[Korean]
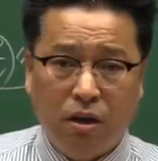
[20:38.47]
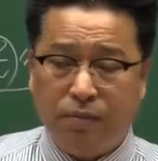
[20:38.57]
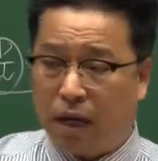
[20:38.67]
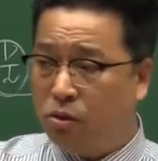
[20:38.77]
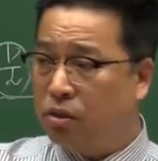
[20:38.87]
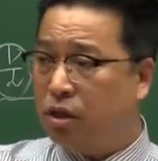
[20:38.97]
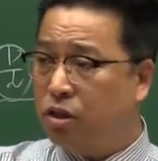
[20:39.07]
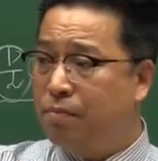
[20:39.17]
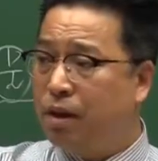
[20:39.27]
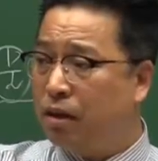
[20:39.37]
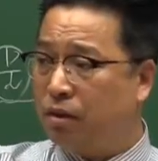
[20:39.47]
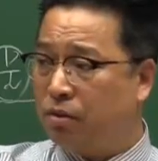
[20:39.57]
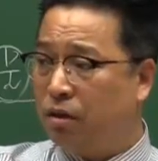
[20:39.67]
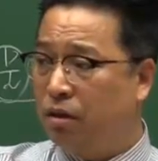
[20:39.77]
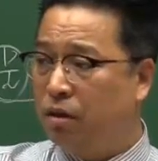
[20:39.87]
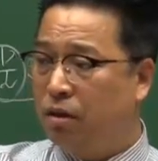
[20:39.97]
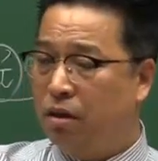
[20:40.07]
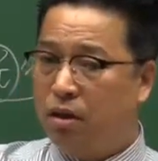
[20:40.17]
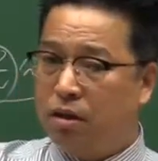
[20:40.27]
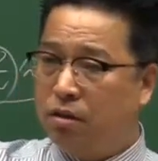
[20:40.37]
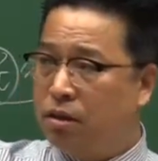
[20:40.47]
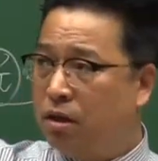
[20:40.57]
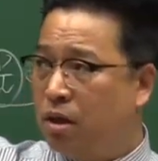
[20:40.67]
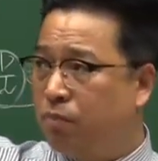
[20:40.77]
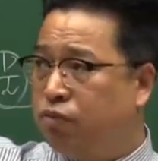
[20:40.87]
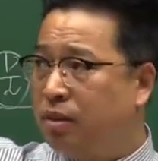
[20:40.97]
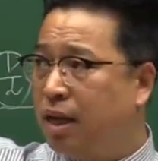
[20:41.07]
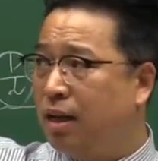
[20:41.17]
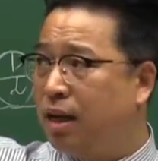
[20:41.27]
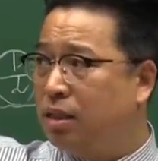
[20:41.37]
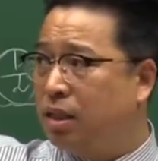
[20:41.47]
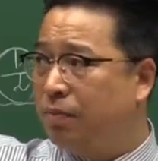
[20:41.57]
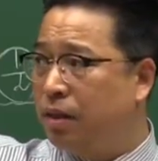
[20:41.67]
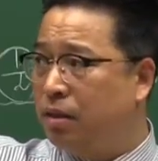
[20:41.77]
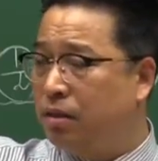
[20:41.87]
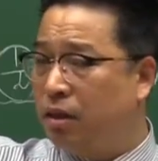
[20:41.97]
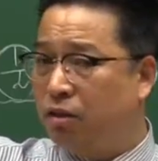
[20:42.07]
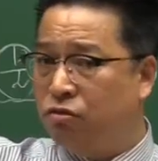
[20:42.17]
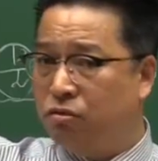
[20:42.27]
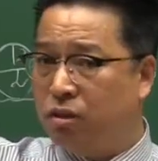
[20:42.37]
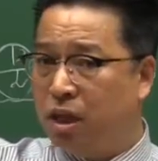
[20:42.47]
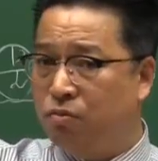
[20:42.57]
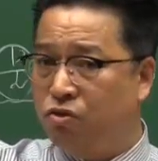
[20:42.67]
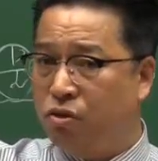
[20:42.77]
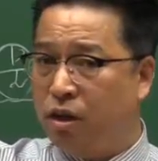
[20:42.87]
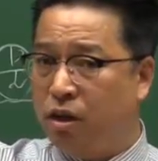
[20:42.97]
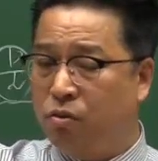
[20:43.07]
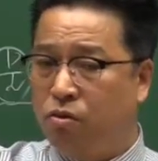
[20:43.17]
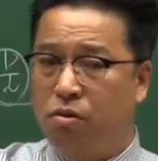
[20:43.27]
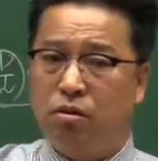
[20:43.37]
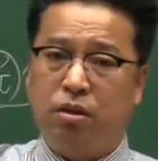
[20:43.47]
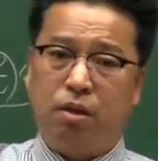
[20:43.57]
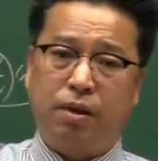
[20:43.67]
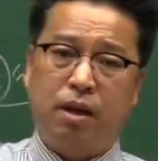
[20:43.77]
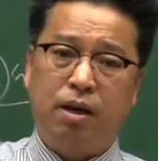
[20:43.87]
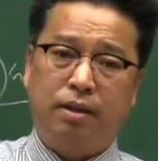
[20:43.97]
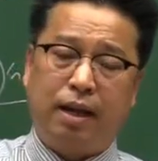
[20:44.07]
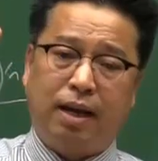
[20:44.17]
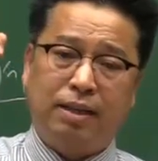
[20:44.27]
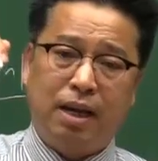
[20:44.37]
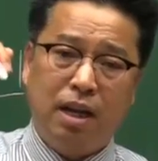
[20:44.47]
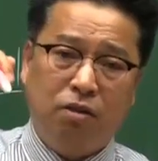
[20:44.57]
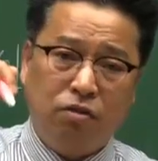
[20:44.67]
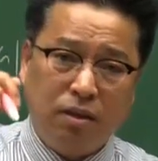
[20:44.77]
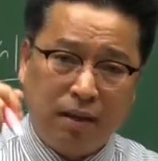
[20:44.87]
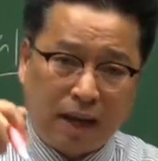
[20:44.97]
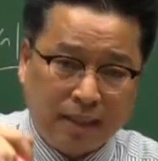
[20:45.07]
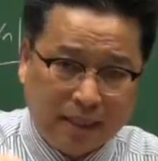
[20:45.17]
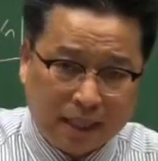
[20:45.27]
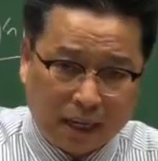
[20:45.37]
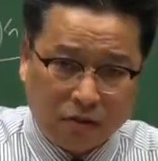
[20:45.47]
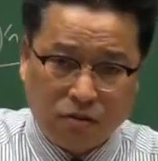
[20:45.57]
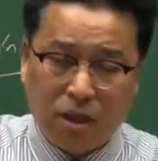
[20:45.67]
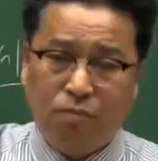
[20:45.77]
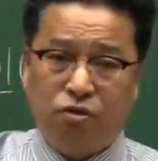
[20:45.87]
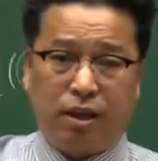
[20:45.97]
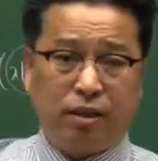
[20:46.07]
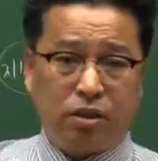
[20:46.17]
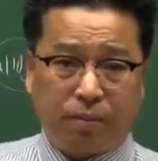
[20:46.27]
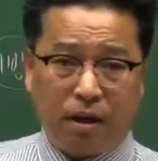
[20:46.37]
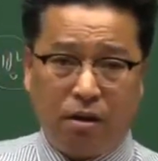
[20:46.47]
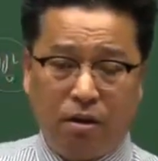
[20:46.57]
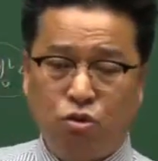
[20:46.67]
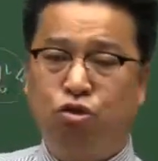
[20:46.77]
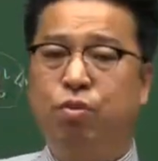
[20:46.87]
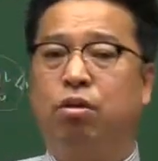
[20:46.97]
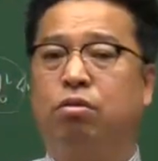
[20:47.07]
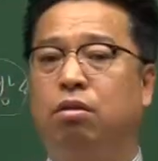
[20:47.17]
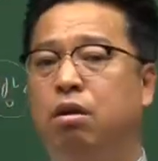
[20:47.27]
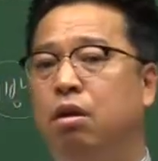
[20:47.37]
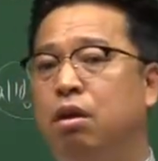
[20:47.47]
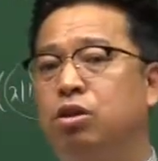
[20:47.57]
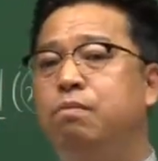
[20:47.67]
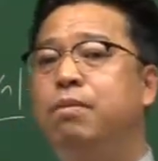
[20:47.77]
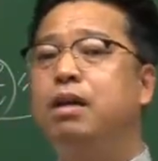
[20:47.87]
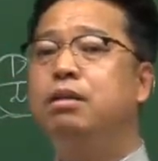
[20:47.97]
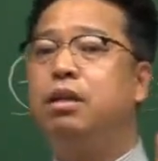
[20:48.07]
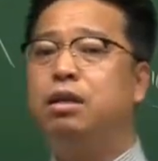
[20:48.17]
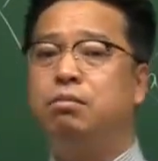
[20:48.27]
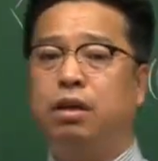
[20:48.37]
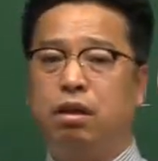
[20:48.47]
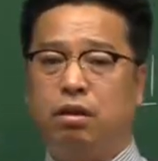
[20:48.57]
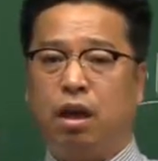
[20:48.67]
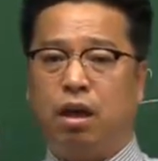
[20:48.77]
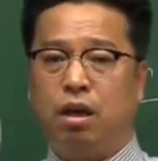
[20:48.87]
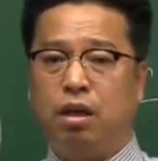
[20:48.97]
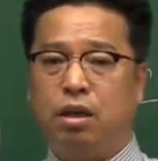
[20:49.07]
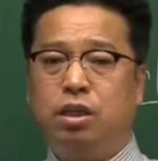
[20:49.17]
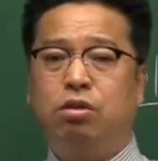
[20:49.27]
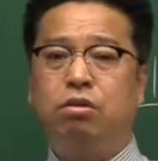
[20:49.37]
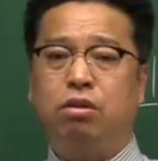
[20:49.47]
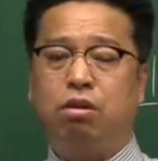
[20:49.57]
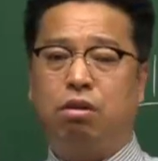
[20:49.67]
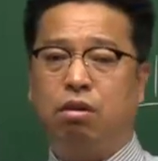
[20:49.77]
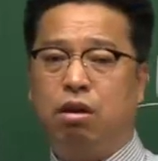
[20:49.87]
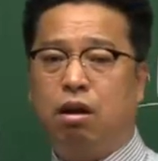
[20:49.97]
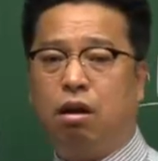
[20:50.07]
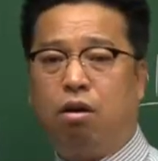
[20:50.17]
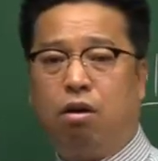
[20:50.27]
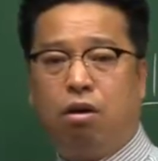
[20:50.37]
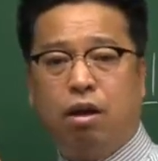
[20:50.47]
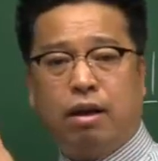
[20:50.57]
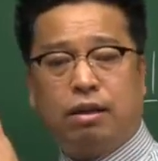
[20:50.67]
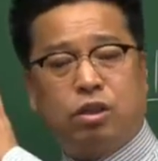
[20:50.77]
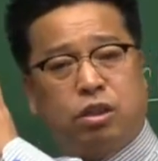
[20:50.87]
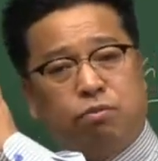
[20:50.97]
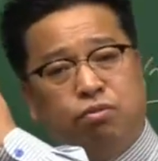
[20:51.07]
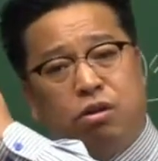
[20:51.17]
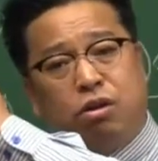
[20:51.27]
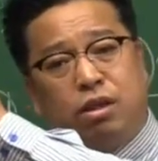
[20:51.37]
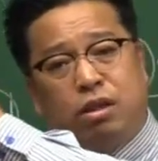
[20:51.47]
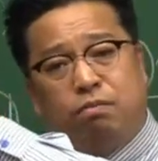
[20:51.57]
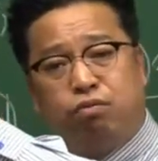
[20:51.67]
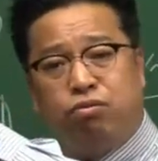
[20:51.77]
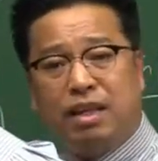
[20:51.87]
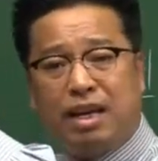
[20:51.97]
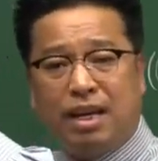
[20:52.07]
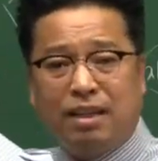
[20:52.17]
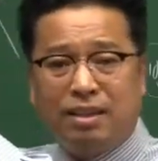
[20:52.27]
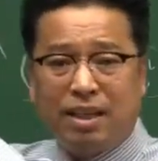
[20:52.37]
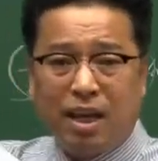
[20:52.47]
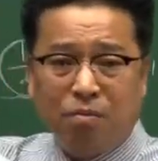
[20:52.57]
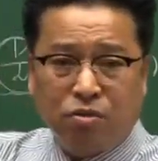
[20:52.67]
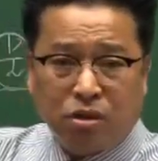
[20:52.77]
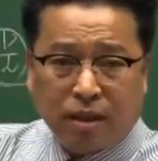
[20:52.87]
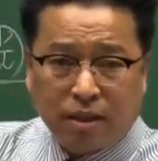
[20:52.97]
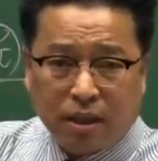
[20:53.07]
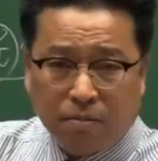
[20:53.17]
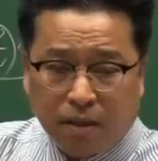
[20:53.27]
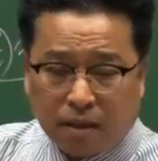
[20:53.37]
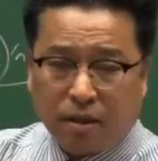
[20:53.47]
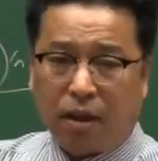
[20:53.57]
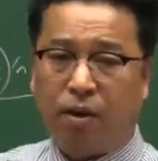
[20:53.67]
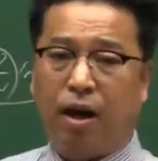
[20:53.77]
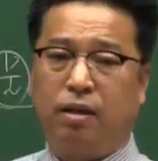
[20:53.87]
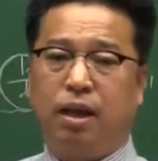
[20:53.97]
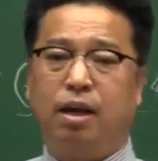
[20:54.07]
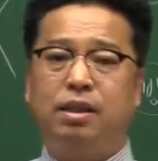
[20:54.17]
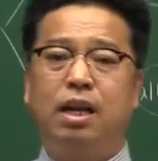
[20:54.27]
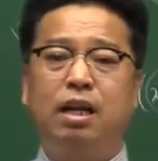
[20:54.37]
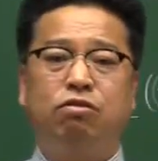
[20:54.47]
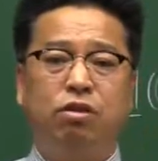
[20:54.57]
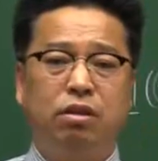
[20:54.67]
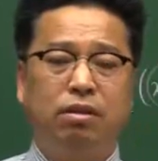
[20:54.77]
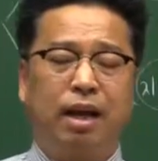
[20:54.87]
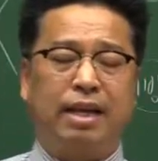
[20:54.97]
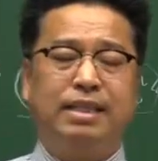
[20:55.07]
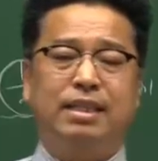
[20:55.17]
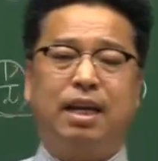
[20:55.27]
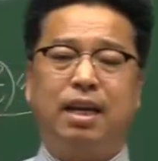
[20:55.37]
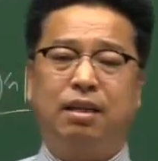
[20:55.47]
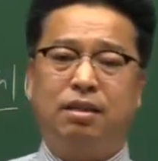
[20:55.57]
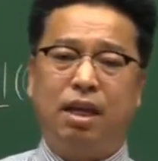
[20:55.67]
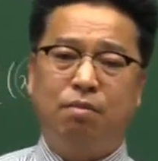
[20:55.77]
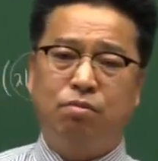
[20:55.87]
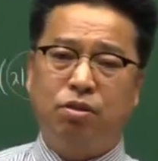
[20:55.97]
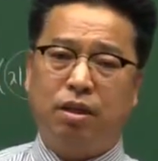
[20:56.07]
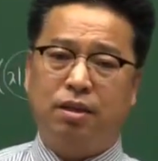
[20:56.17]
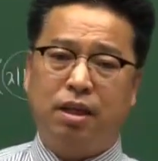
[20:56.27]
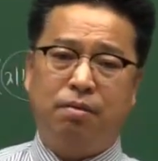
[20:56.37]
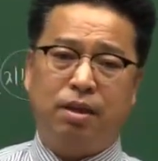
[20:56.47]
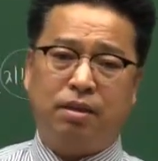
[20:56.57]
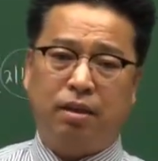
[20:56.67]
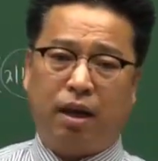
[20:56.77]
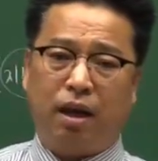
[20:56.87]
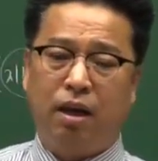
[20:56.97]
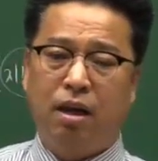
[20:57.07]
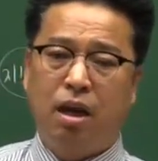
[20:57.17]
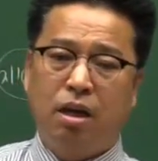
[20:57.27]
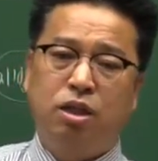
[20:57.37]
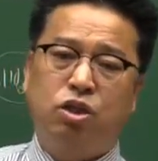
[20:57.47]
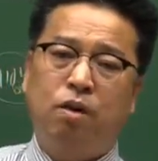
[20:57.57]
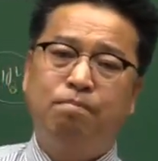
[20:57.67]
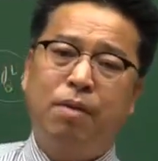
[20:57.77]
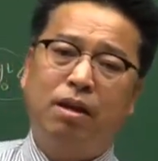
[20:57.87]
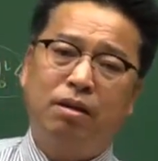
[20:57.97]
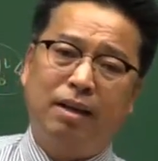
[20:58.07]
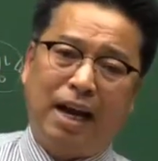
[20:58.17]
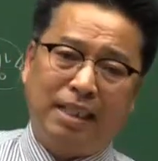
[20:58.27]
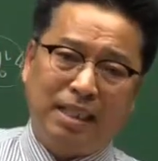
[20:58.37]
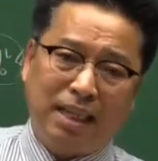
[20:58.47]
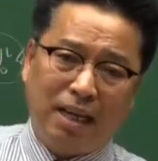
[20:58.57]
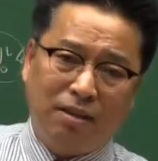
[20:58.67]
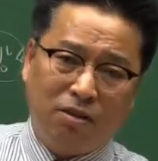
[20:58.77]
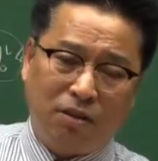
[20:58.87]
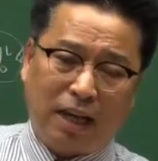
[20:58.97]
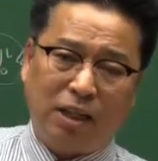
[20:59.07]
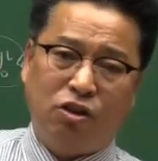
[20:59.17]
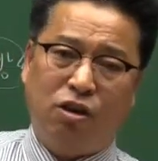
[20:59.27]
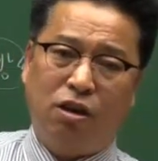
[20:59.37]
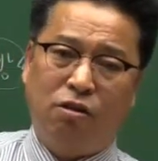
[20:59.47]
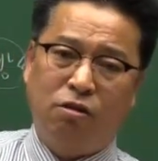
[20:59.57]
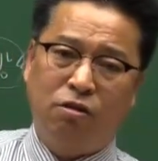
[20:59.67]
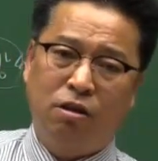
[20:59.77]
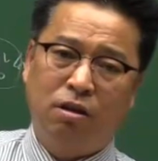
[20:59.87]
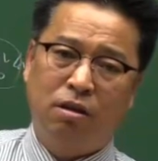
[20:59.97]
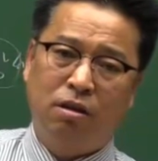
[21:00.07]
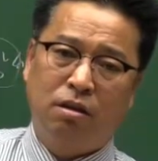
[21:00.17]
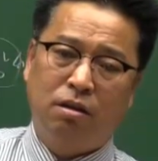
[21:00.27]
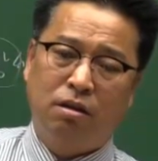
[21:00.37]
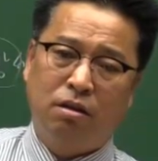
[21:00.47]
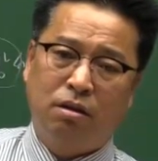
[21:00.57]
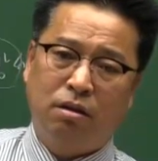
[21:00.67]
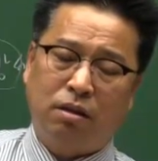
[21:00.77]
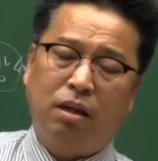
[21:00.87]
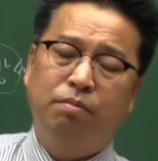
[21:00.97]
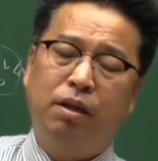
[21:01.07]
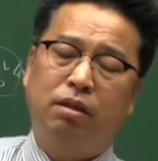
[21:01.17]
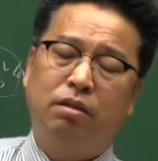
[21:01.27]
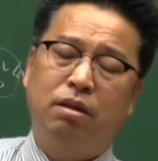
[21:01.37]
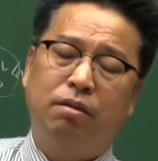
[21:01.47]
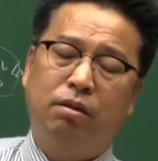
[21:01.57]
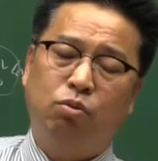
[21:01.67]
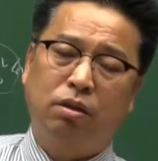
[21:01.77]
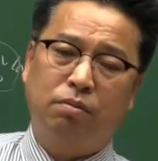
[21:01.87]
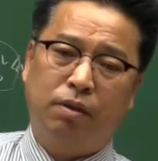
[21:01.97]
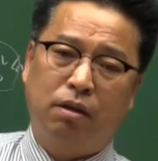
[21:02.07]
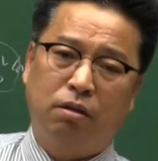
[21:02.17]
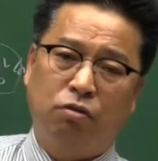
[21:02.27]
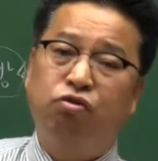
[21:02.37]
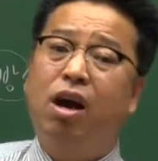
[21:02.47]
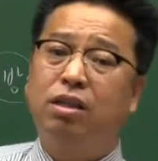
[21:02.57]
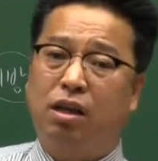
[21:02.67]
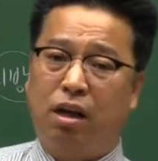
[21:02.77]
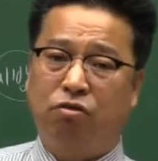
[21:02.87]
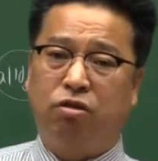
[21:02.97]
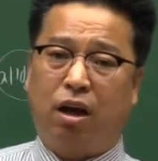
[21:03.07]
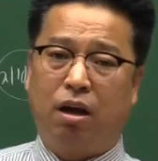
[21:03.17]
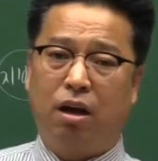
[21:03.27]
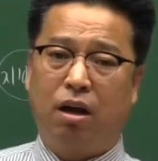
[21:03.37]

그럼 양도세가 천만 원 나왔어. 그럼 그 부산에 집이 있는데도 세무서가 있고 그다음에 내가 살고 있는 안산에도 세무서가 있다 쳐봐요. 그러면 천만 원 세금을 내는데 이거를요. 어, 그 물건이 있는 부산에 있는 세무서다 세금을 냈을 때와 내가 살고 있는 안산에 있는 세무서다 세금을 냈을 때 그 천만 원을 가져가는 건 가져가는 건 다릅니까? 틀리 똑같습니까? 누가 가져가? 둘 다.